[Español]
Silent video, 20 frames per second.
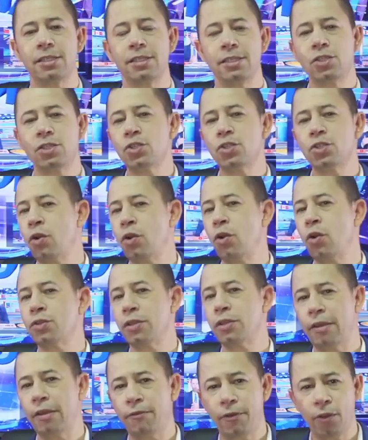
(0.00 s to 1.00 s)
Esos son
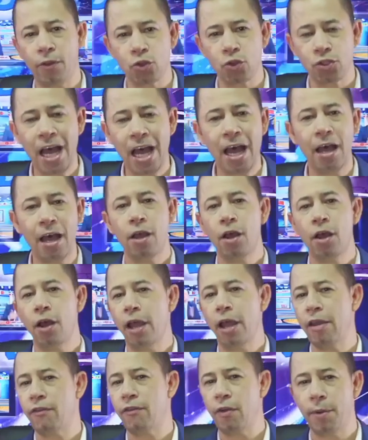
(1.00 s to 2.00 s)
los F2A,
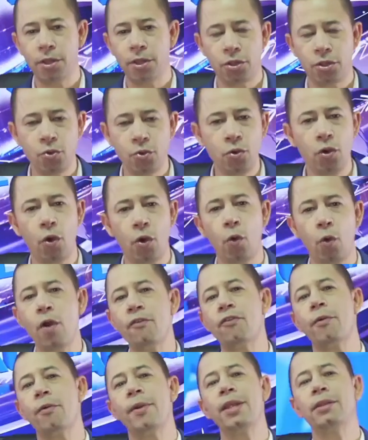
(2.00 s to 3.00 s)
F21 o
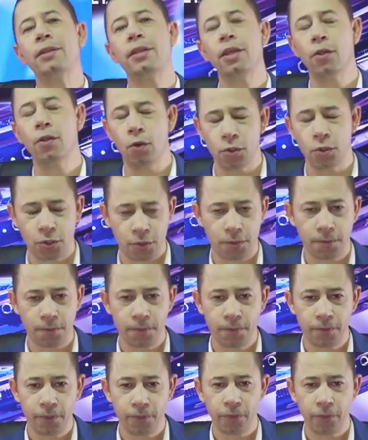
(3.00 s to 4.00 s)
F22.
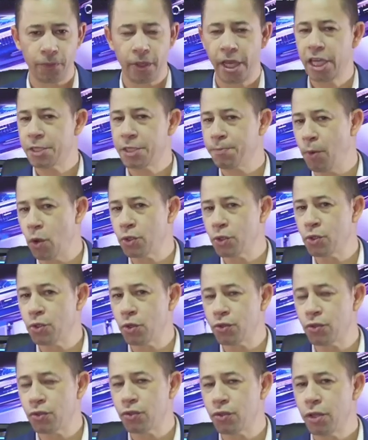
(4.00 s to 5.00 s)

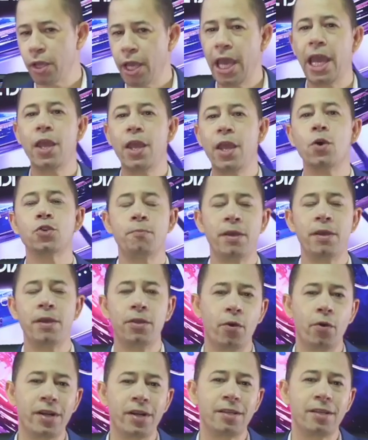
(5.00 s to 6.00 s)
Esposos e hijos
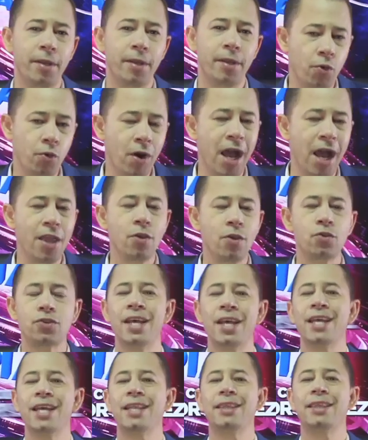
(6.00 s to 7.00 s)
menores de 21
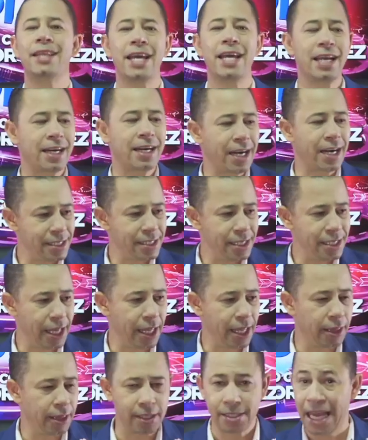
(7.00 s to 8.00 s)
años de
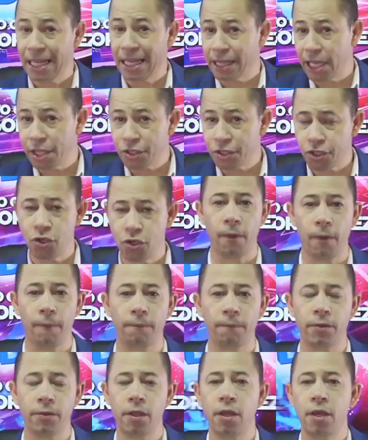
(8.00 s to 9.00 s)
residentes.
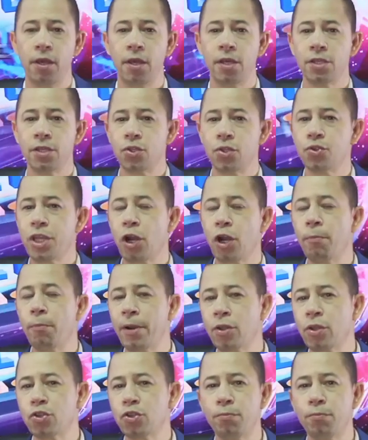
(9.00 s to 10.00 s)
Atención, si usted completó su